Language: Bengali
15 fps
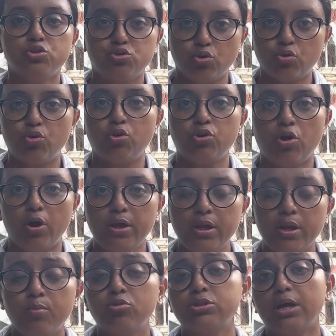যোগ্য নয়
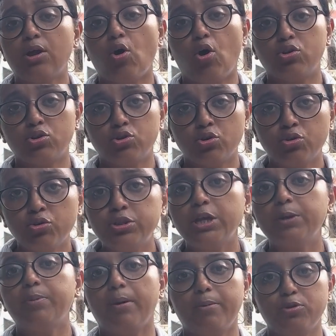এবং তারা
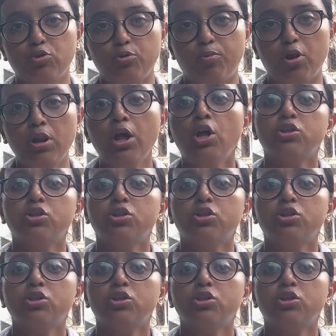অর্থনৈতিকভাবে দুর্বল